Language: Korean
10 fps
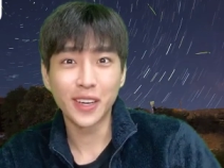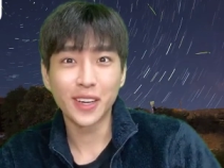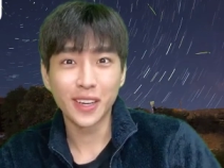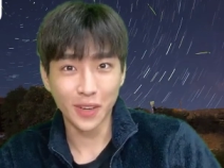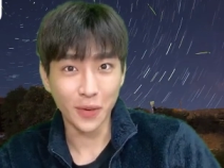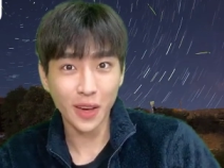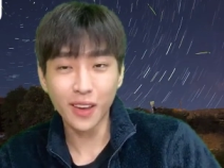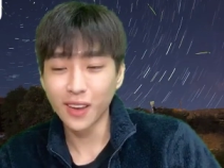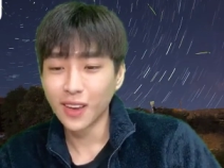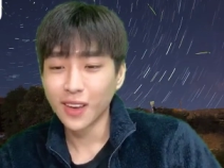오케이?
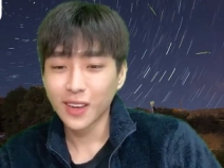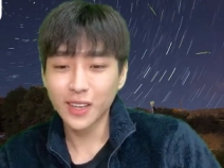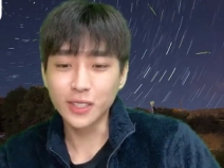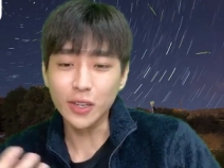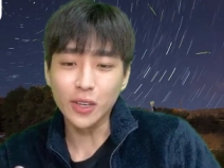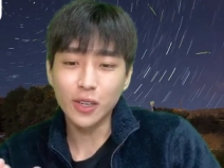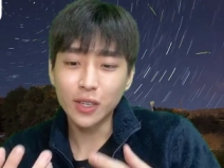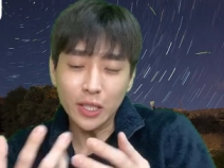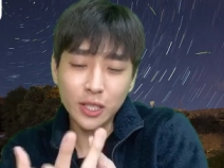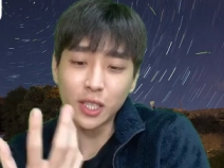그래서
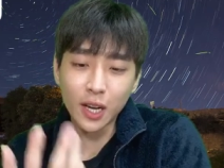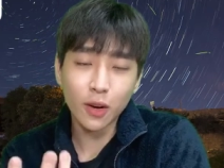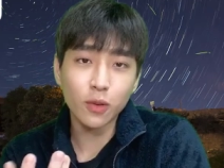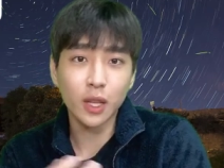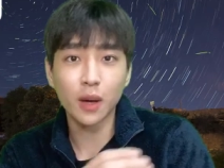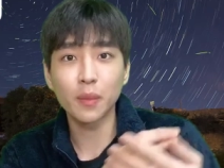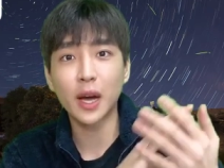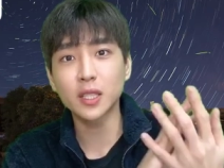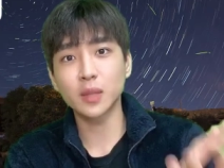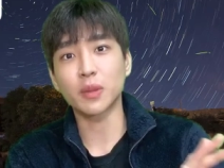인지를 하고 그 다음에
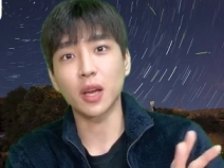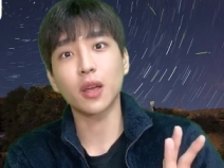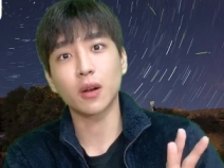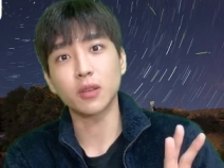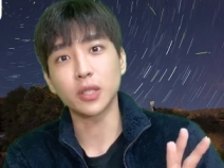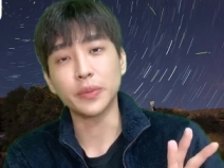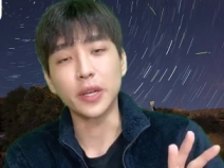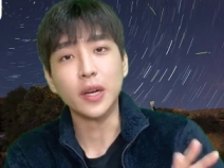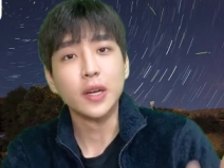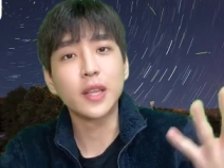학습 단계를 거칩니다.
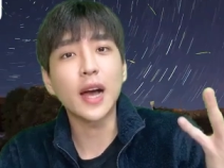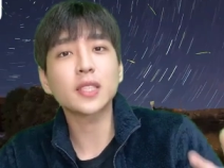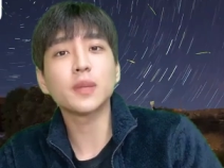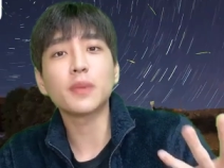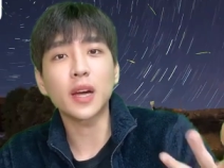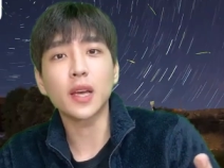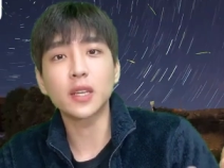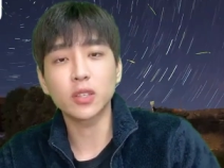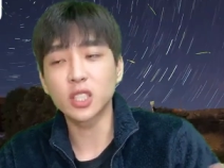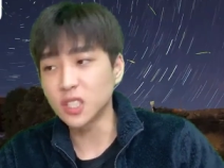근데 학습
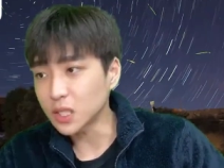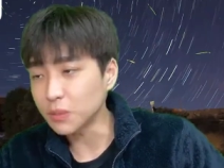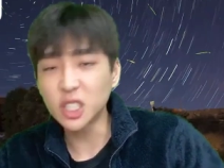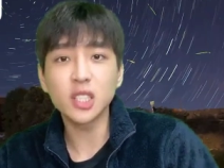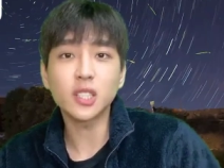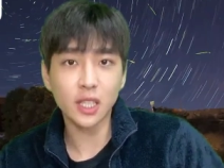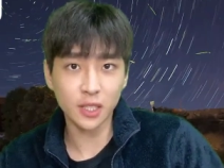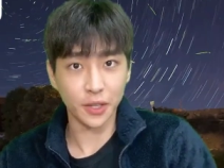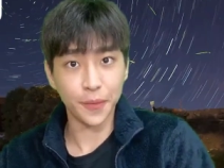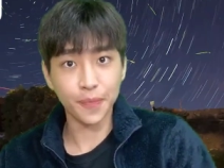단계에서 진짜 미친 듯이
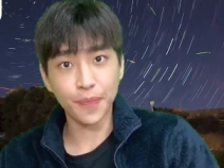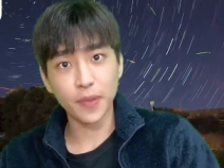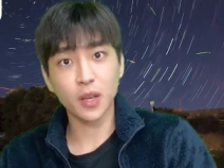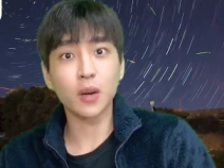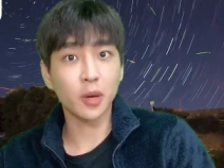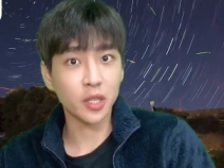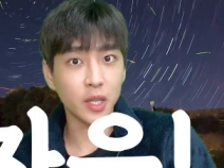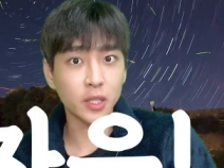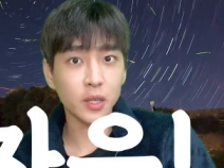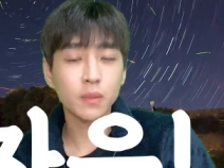했어요. 그럼 어떻게
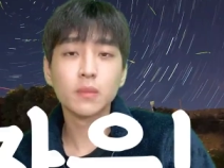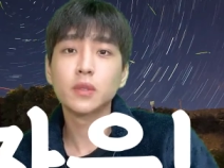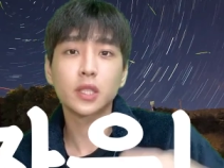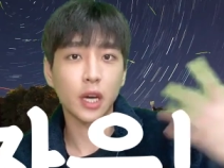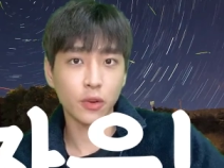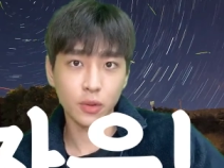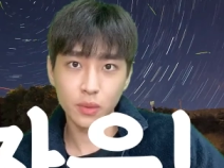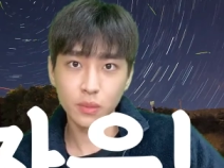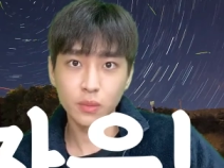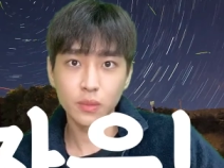되죠? 자유.
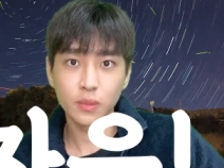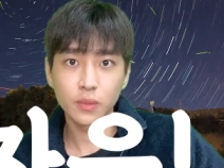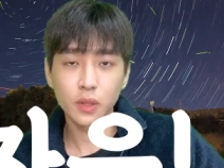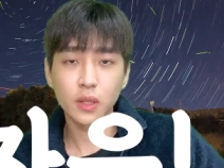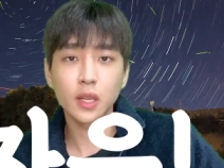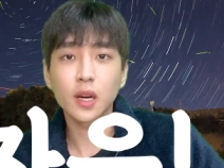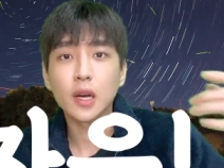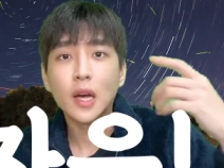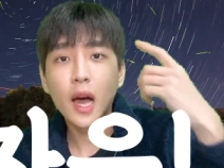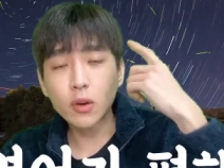그냥
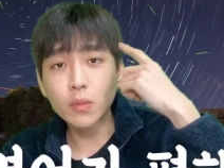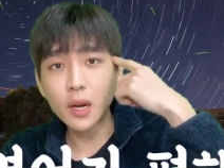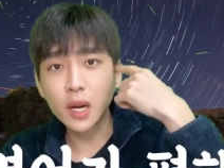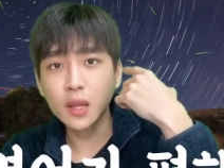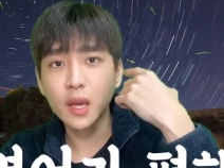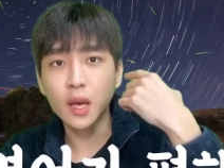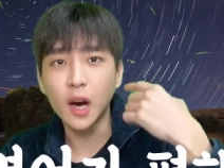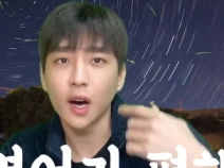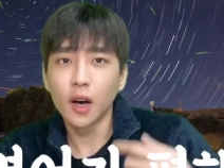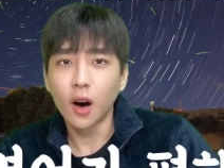한국말 할 때
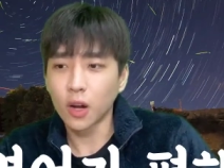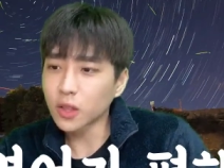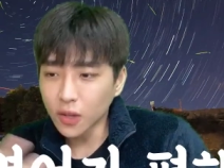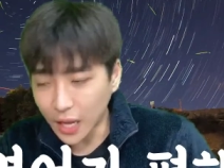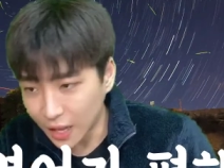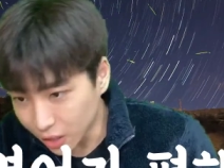아, 어떤 단어를